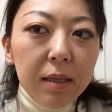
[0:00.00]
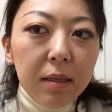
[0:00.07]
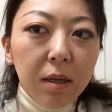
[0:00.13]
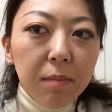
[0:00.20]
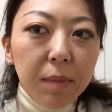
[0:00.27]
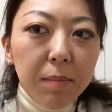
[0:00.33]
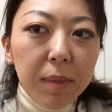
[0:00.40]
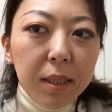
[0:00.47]

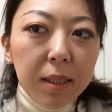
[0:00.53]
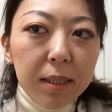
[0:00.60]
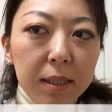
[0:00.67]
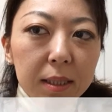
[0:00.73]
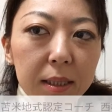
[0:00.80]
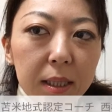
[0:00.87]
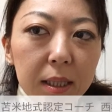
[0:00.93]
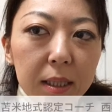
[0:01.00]
玉部
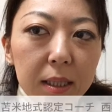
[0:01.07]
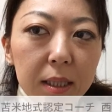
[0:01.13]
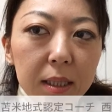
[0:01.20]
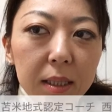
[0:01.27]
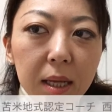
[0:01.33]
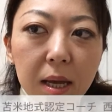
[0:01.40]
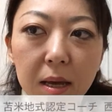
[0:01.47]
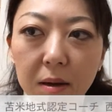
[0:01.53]
知識
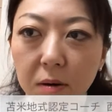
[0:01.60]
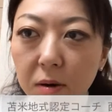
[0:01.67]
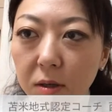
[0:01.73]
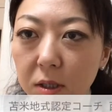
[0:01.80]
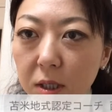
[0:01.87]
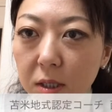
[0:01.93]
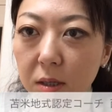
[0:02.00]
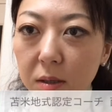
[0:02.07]
認定
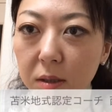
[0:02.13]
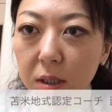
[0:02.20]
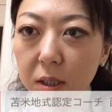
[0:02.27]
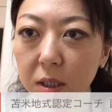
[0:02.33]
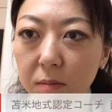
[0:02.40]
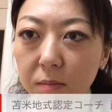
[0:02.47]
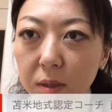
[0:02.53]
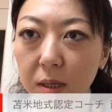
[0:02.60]
コーチの
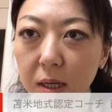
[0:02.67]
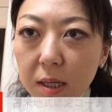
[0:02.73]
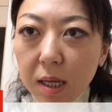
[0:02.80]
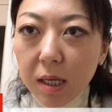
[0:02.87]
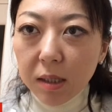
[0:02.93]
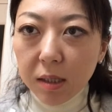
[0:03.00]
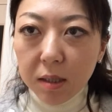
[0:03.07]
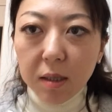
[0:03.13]
西村
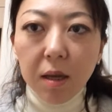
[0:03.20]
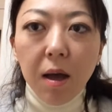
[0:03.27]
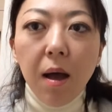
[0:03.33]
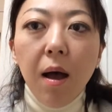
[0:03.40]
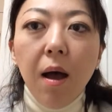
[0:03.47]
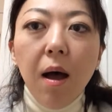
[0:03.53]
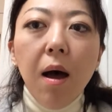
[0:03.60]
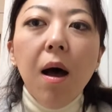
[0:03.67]
です。
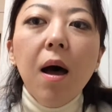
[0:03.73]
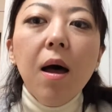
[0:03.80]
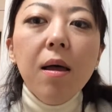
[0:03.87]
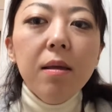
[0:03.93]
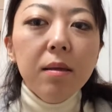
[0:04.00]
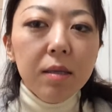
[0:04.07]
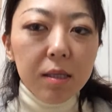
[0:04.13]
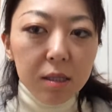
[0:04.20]

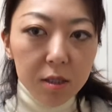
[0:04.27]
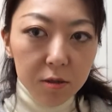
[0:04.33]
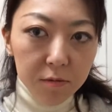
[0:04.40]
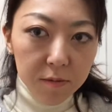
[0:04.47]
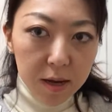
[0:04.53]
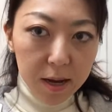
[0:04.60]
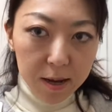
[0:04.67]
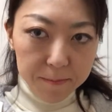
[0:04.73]
本日
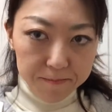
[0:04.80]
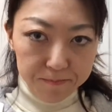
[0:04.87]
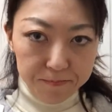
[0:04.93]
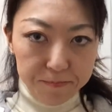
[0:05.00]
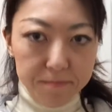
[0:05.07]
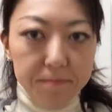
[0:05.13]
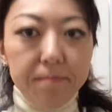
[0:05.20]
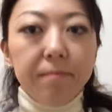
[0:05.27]
は
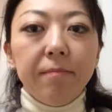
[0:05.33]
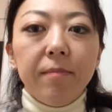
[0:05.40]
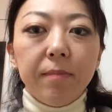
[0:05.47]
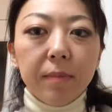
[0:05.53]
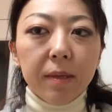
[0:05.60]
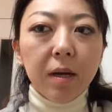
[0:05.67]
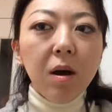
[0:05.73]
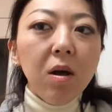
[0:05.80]

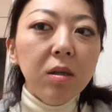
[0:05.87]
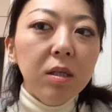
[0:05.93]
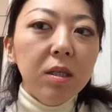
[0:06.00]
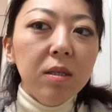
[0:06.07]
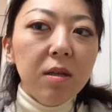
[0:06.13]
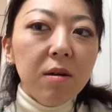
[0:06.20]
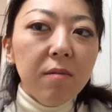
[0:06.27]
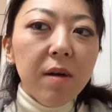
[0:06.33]

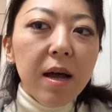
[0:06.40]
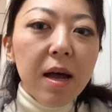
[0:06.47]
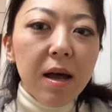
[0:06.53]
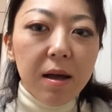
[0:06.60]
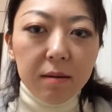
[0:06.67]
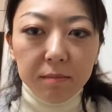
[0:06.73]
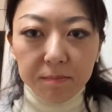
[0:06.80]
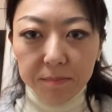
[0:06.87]
コーチと
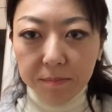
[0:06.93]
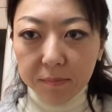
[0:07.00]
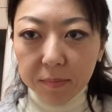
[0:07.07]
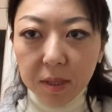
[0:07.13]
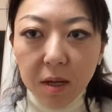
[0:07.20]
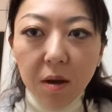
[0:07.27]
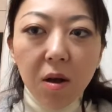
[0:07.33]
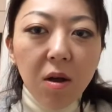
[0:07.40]
は
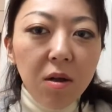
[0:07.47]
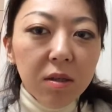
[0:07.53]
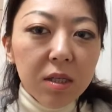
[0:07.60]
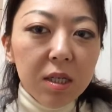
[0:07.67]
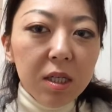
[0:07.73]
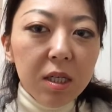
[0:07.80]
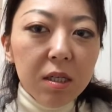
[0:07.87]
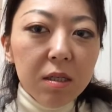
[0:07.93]

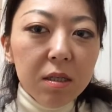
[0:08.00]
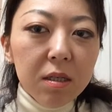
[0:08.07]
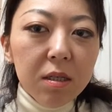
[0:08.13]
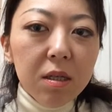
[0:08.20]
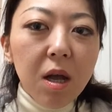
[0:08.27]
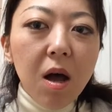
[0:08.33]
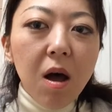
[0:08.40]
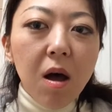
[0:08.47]
コーチング
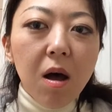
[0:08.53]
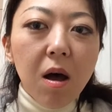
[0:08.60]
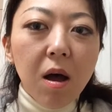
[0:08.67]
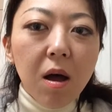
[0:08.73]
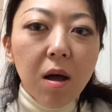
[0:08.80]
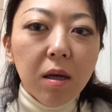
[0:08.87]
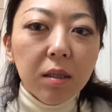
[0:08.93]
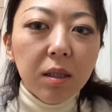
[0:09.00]
の
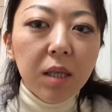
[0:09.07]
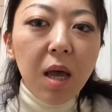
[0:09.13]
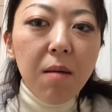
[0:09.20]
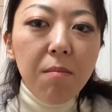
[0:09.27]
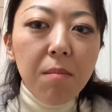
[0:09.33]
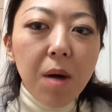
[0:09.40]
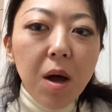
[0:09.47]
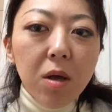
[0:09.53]

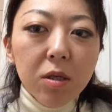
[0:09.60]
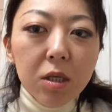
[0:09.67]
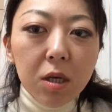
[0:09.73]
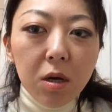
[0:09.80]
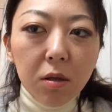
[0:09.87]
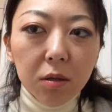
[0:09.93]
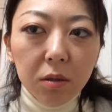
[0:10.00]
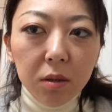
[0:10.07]
専門
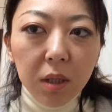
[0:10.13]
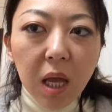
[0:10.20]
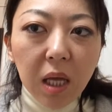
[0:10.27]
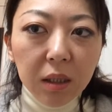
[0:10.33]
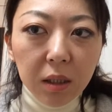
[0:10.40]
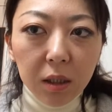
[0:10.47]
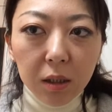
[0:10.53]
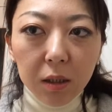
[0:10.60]
職
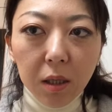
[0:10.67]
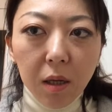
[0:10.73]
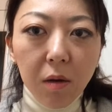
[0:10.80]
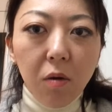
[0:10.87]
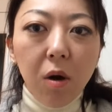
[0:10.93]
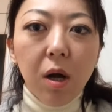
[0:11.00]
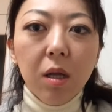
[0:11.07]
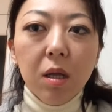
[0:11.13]
ですってい
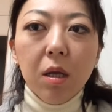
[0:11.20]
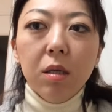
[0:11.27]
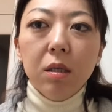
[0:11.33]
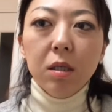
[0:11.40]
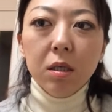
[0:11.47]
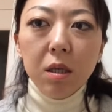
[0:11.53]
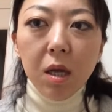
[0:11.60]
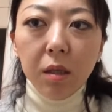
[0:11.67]
うお
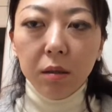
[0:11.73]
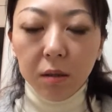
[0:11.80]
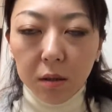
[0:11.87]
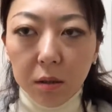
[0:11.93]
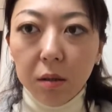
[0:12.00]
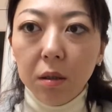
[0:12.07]
話です。